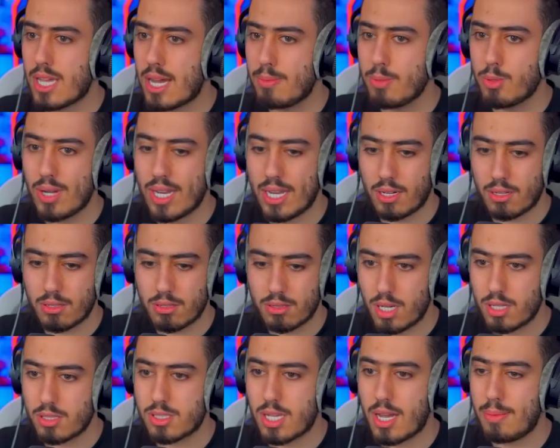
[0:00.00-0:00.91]
صاحبي وين؟
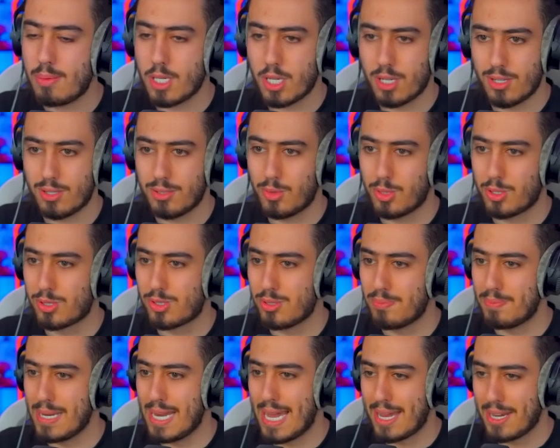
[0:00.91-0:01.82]
آه، صاحبي آه،
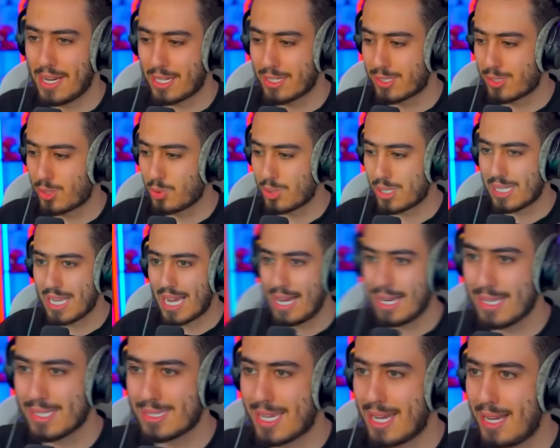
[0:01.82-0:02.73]
اقسم بالله هذاك الصوري
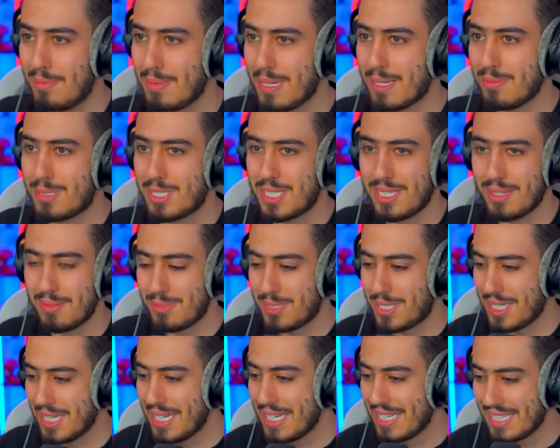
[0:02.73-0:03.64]
تعال يا صاحبي امشي امشي